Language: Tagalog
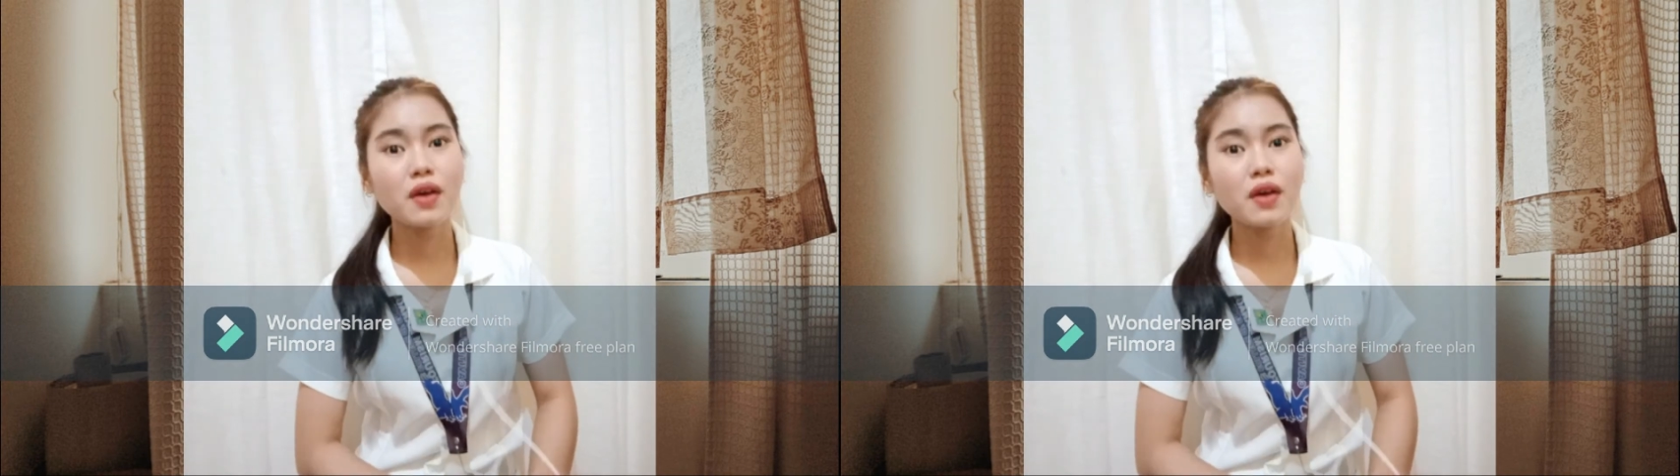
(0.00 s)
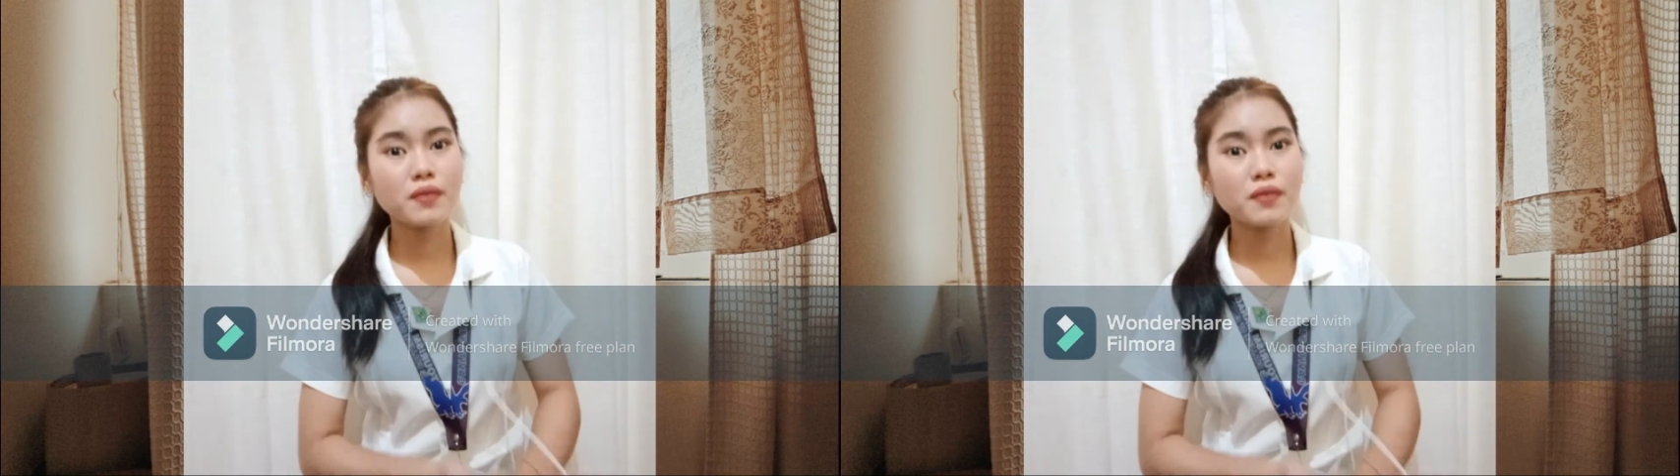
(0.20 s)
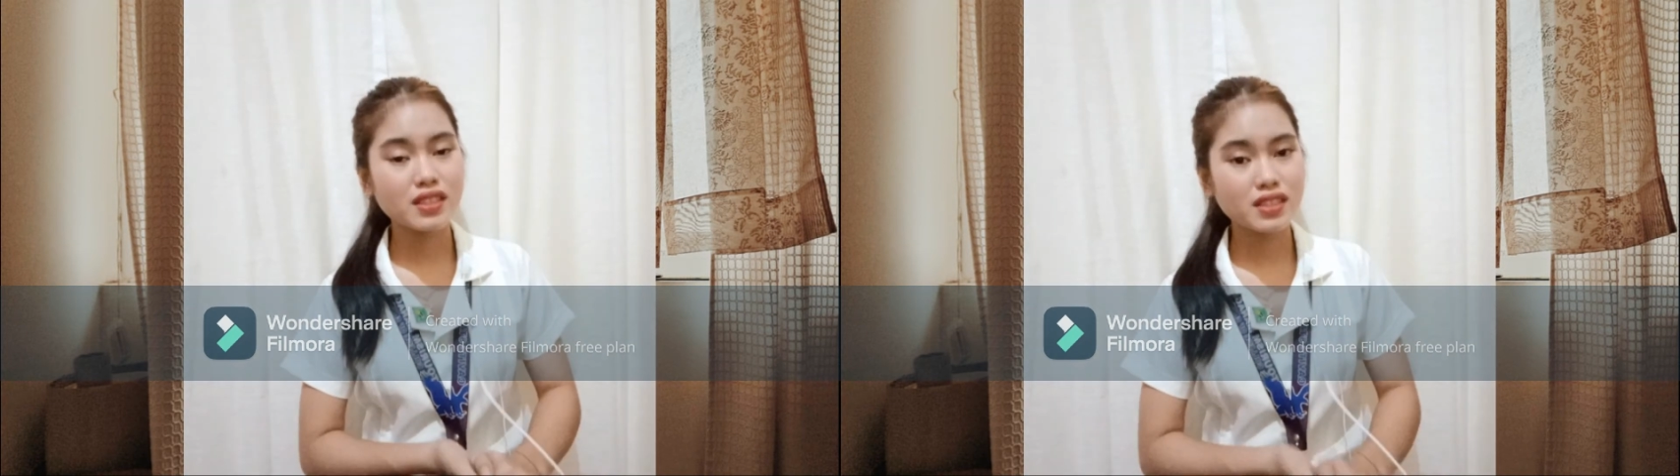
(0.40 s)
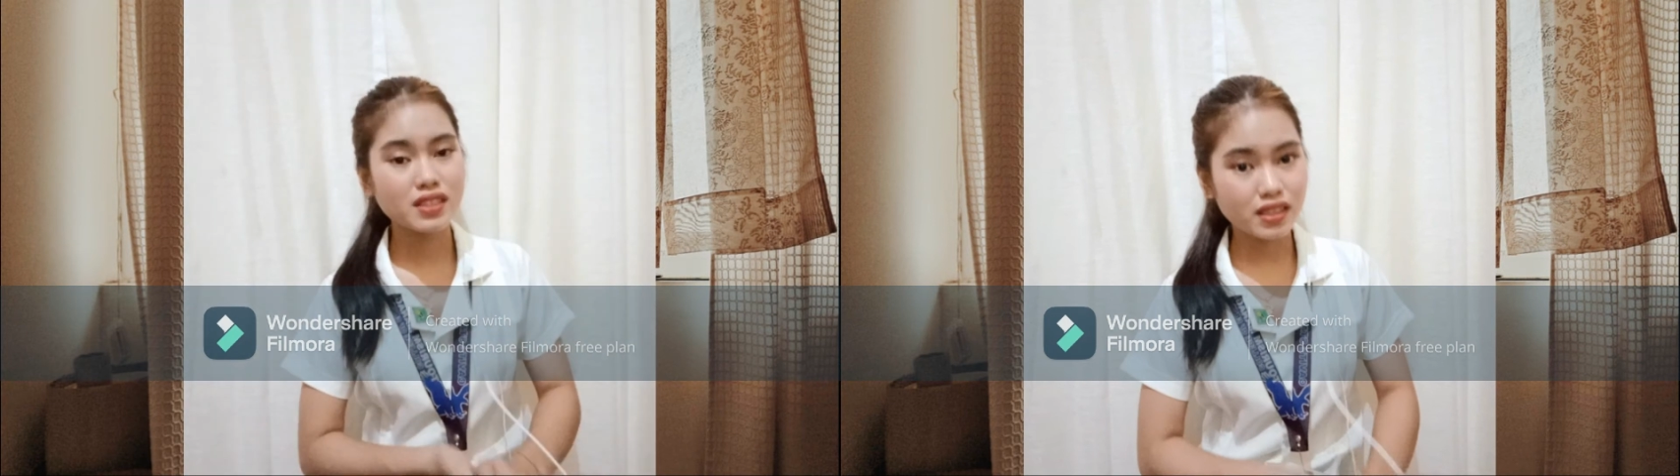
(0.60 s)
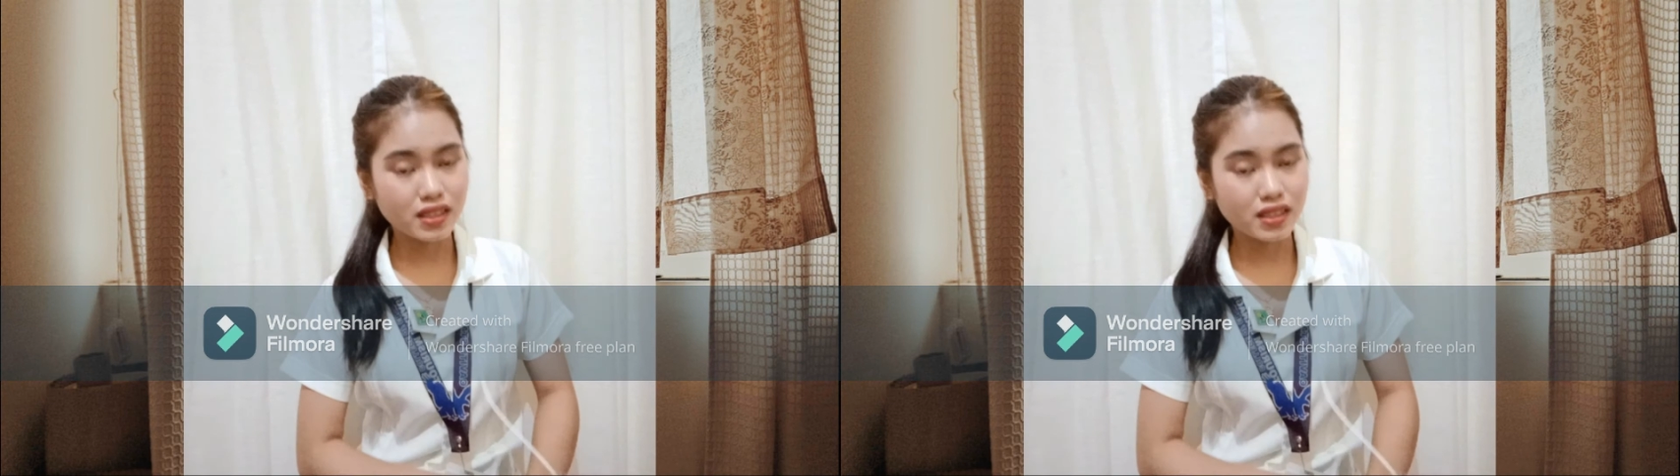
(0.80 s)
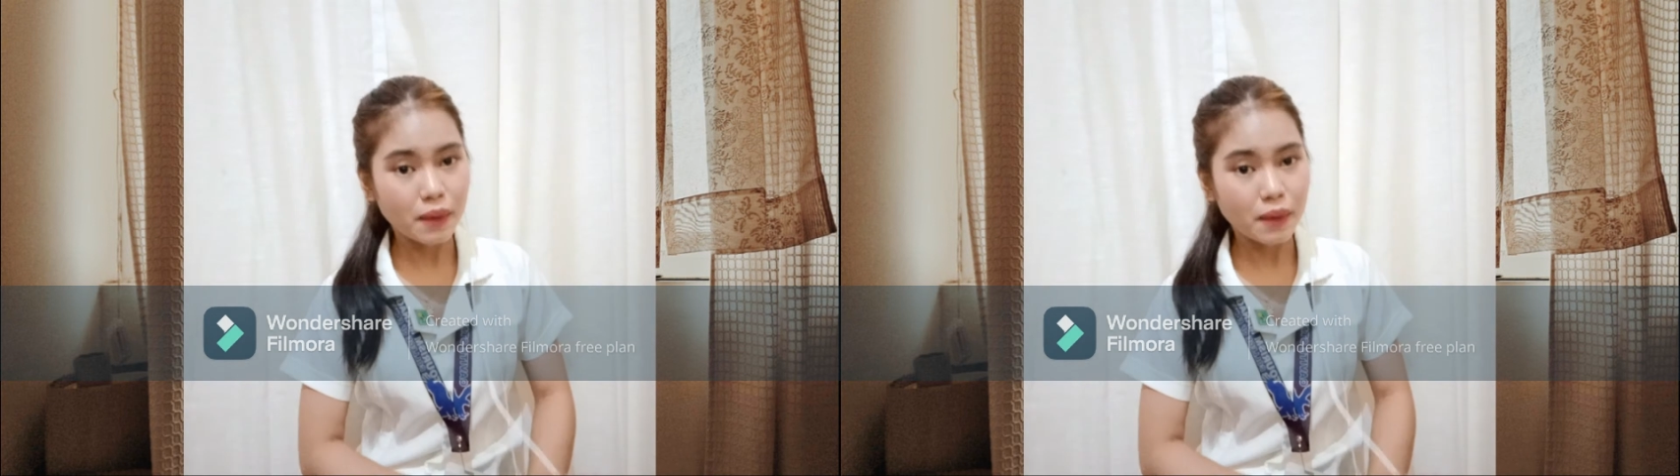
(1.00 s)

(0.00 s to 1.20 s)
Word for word: 26